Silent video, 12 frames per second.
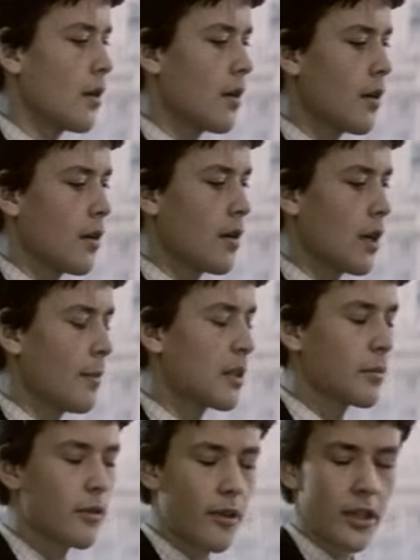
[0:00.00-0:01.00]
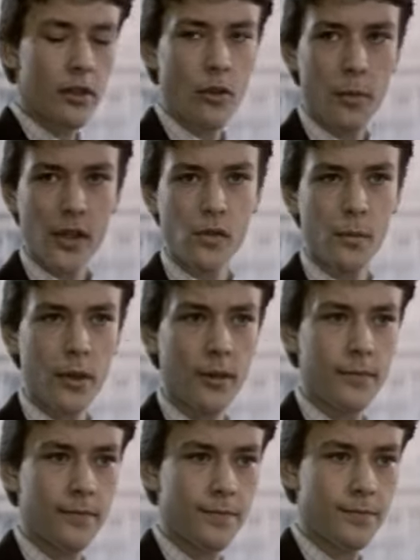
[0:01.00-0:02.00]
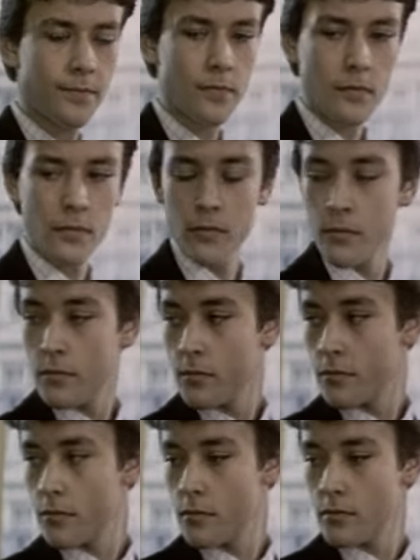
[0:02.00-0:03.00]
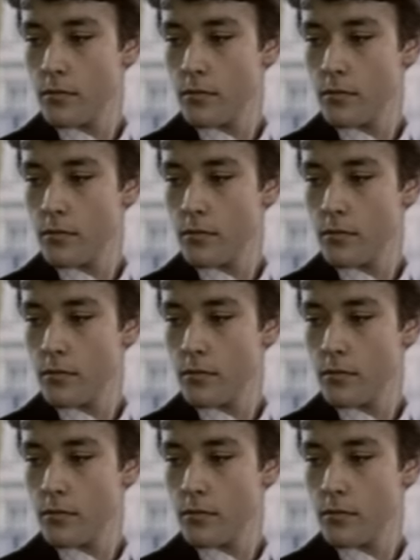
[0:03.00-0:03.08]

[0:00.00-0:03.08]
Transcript: Об этом говорит его поступок. Снежный человек, только в